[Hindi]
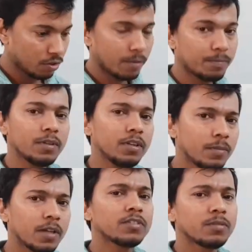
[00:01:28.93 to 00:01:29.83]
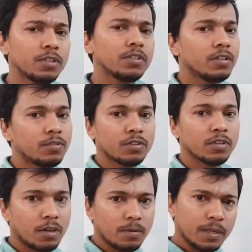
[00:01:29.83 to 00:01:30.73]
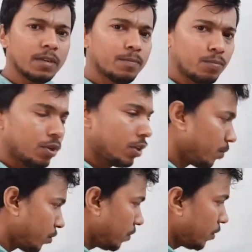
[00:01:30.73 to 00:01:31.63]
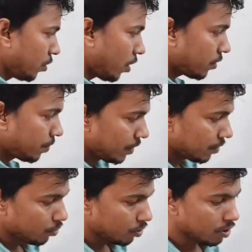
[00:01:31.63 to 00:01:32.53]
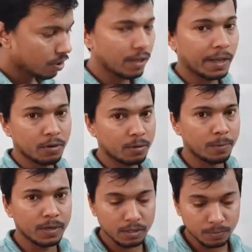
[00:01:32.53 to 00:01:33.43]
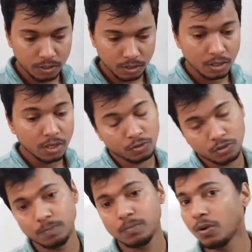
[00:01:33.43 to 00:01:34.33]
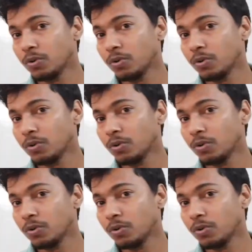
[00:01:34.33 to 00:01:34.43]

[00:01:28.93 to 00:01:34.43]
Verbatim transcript: तो आप मेरी बात समझ ही रहोगे और मैंने पूरी की पूरी वीडियो आज फिर शूट की है एंगुलर मोमेंटम की क्योंकि